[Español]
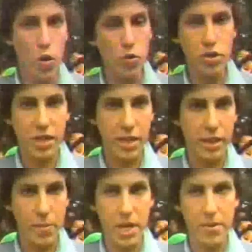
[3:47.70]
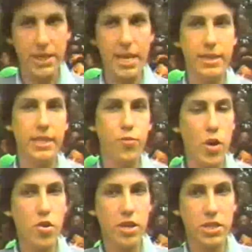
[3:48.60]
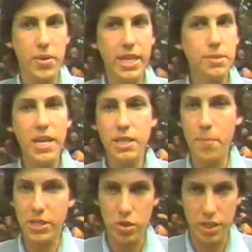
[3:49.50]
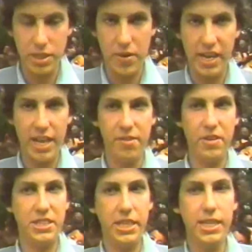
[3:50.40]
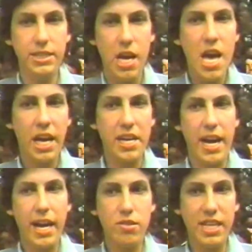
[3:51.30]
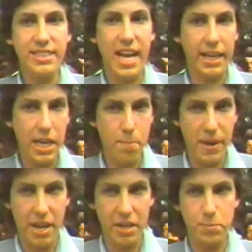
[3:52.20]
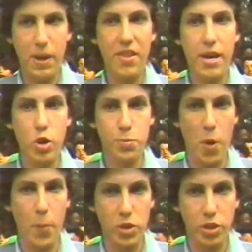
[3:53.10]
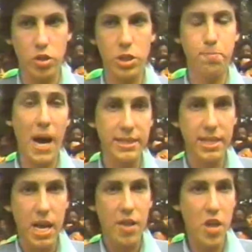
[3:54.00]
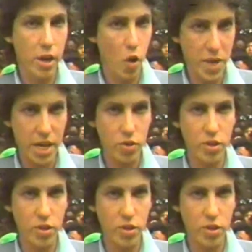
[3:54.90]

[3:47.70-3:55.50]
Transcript: de unos 30.000 habitantes fueron recibidas miles de personas de veredas vecinas que llegaron hasta aquí para respaldar los propósitos de paz del gobierno